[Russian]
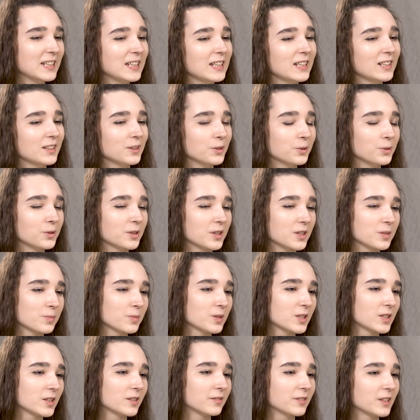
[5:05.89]
Ну, раз мы
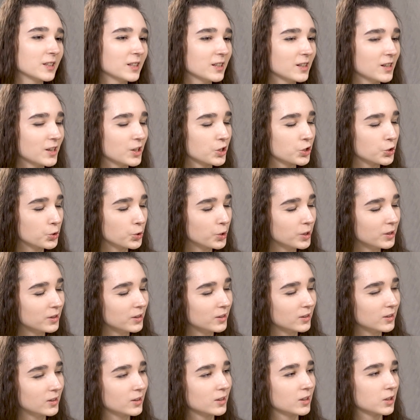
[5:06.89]
заговорили о
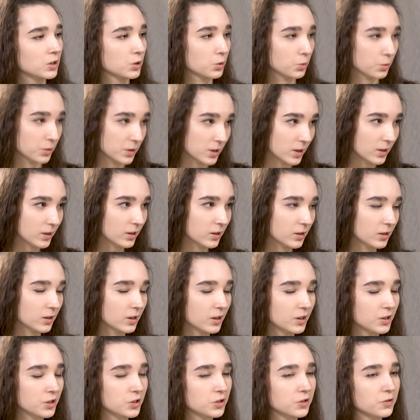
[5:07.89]
школьниках, о студентах,
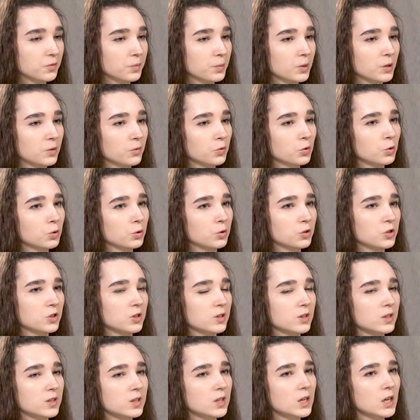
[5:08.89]
конечно, в первую
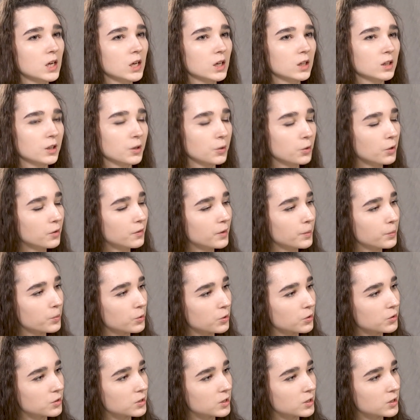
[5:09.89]
очередь, такой вопрос.